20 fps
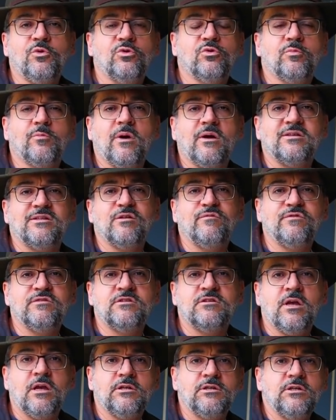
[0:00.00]
muito mais
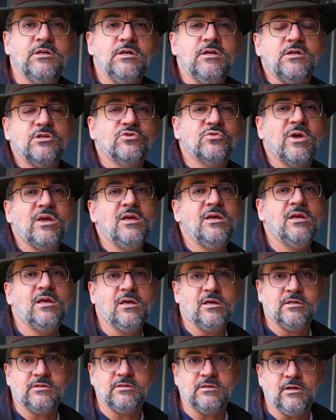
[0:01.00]
eficiente. Isso é
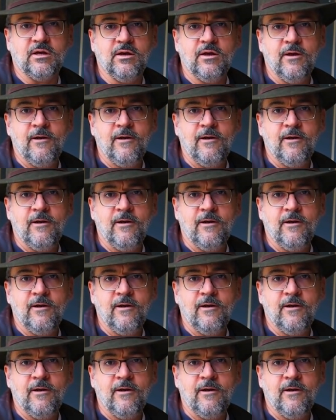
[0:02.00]
riqueza.